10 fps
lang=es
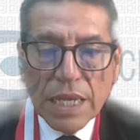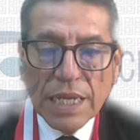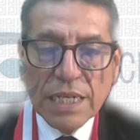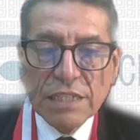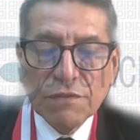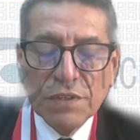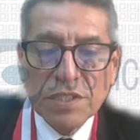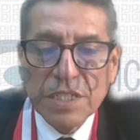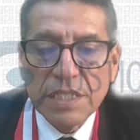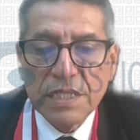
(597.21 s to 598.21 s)
en las
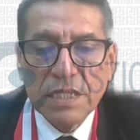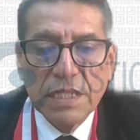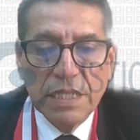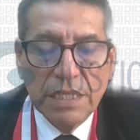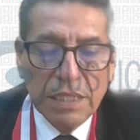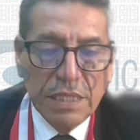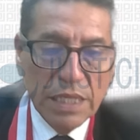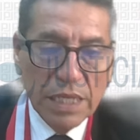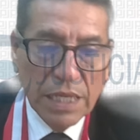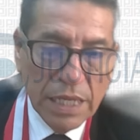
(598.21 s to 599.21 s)
fechas
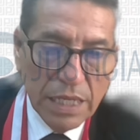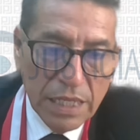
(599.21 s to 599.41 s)
de